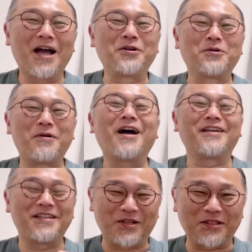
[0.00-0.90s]
あの、まあ
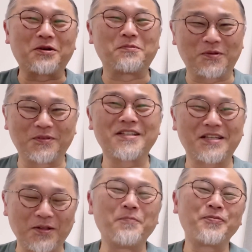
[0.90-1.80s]
いいかとは思うんです
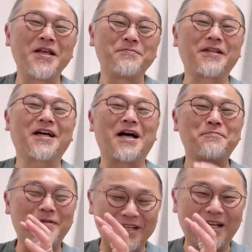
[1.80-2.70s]
けど、まあだからあ
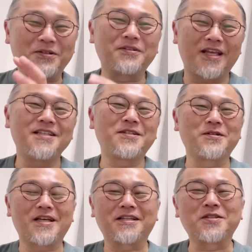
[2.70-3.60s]
んまりあのね、自動
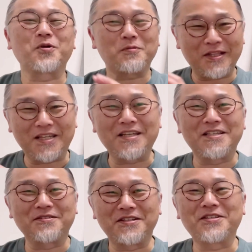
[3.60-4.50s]
採点そこまで気に
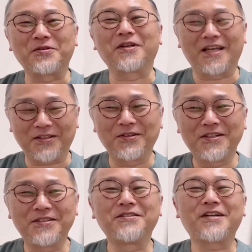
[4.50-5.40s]
する必要はないと
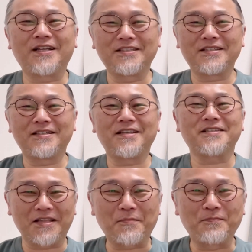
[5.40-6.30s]
いう感じで
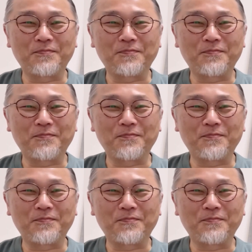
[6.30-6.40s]
すね。